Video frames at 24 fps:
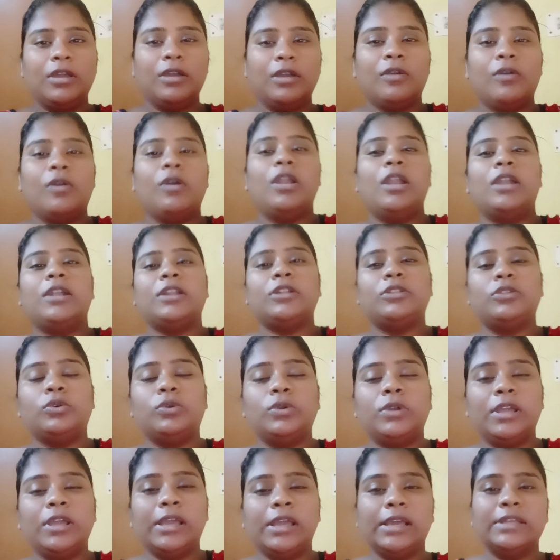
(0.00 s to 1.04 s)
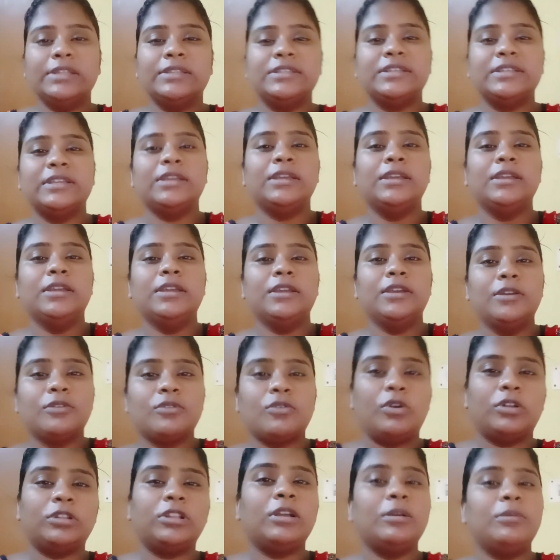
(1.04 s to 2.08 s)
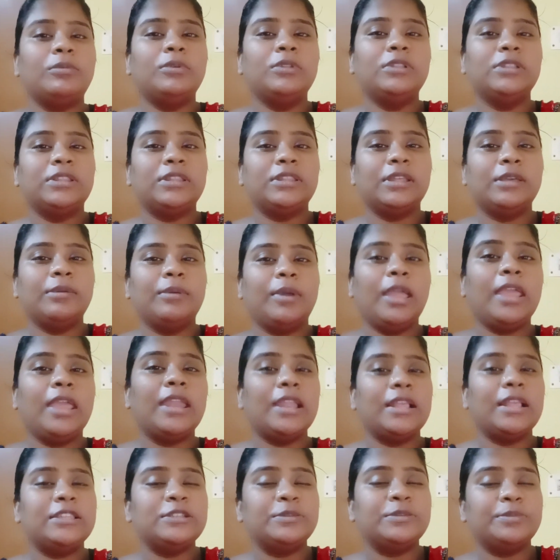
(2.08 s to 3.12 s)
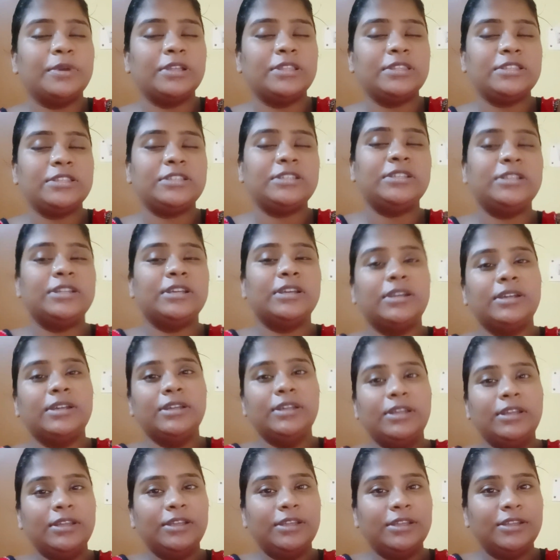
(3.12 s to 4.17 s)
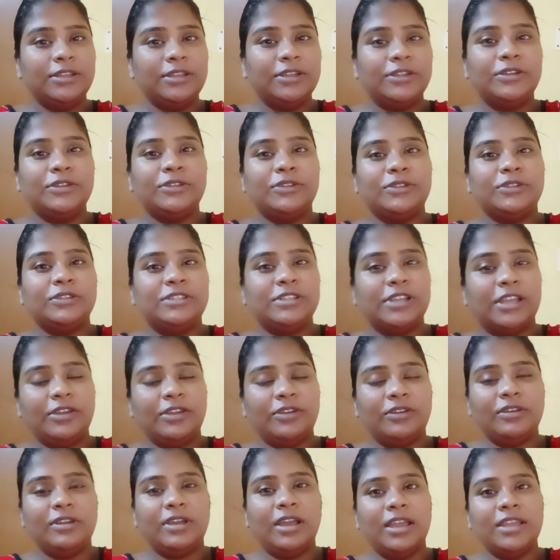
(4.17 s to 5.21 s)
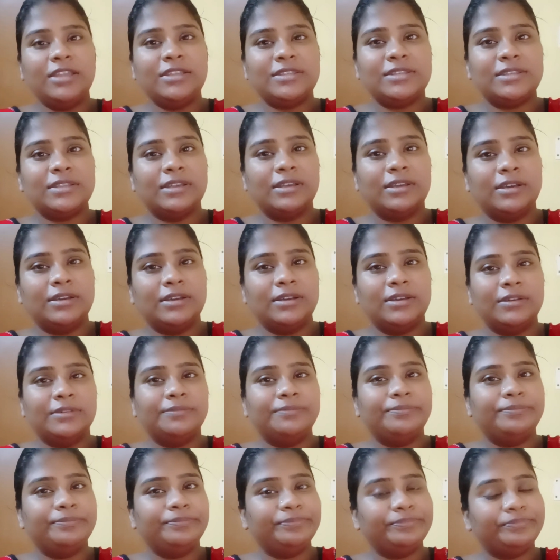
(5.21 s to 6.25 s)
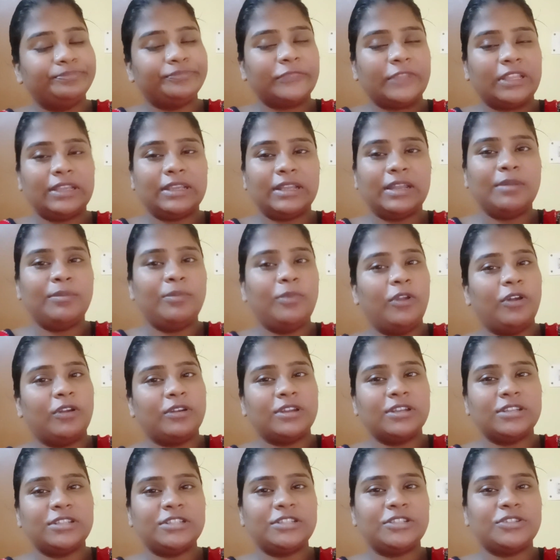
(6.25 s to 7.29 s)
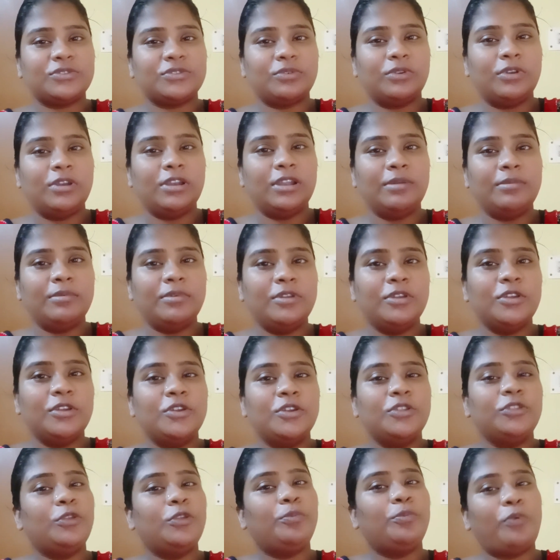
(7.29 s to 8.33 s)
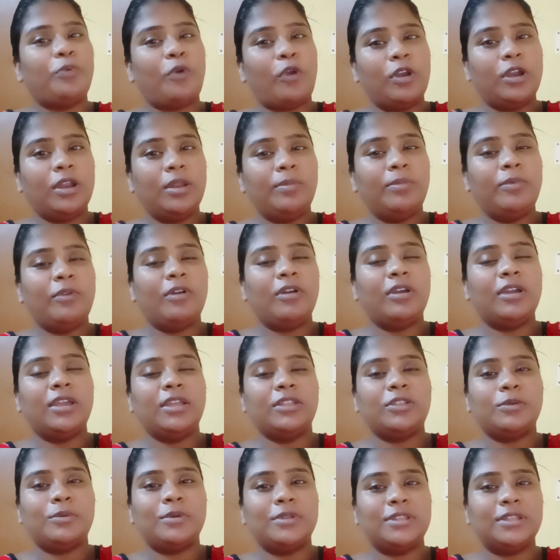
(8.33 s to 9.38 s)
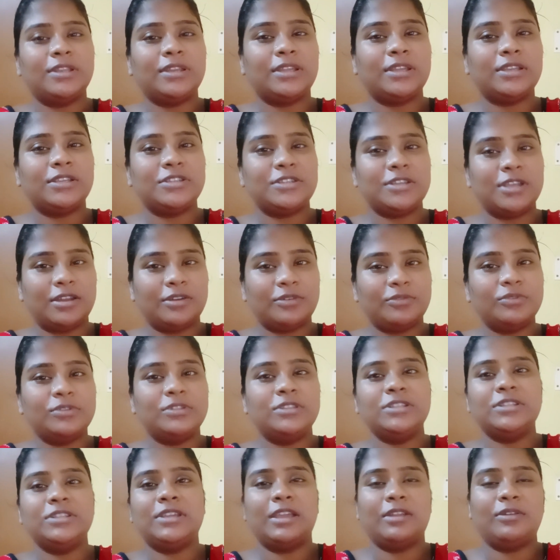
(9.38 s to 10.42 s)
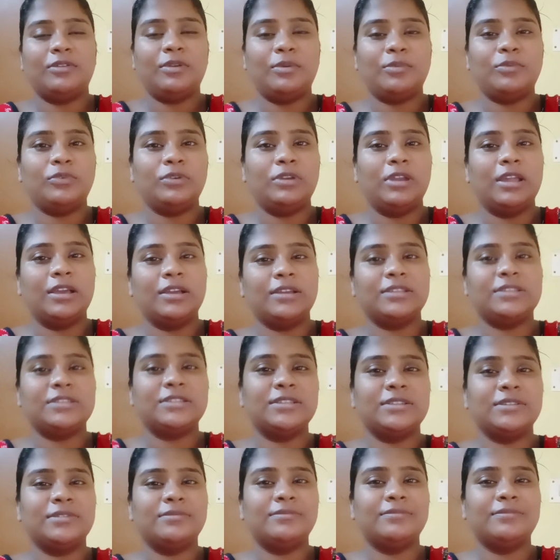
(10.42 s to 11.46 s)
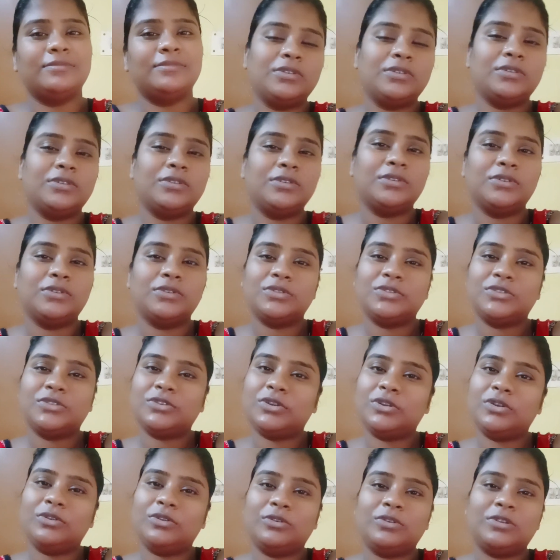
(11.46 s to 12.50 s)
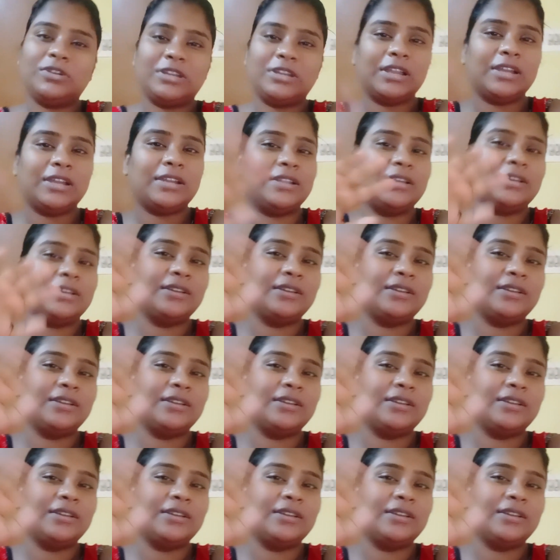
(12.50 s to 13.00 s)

গলাটা ধরে গেছে কথা বলতে বা এনার্জি পাচ্ছি না তো যাই হোক গাইস এখানে ব্লগটা শেষ করলাম তো পরের ব্লগে তোমাদেরকে শেয়ার করছি কেন এমন লাগছে চলো টাটা